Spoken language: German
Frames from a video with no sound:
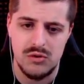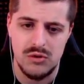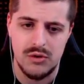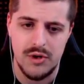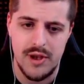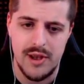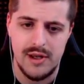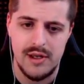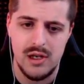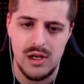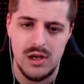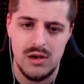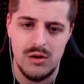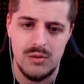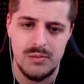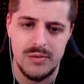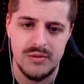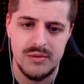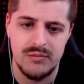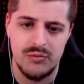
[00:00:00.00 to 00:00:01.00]
Neuer Lehrer,
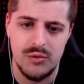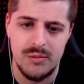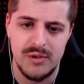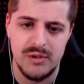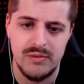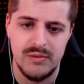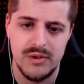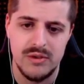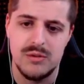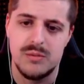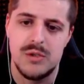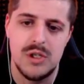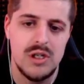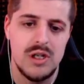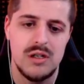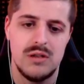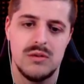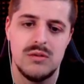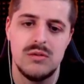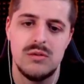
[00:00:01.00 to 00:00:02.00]
ob man, wo man nicht weiß, ob der
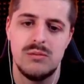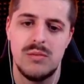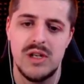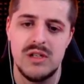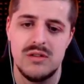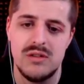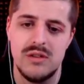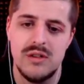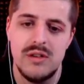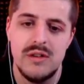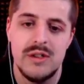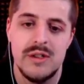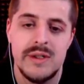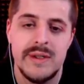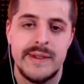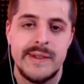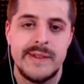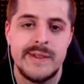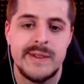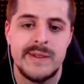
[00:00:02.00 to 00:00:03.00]
nett ist und Mathe.
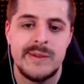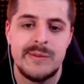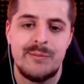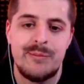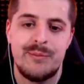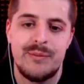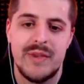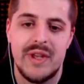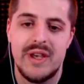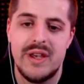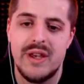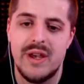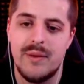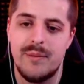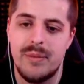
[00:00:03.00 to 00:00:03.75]
Naja,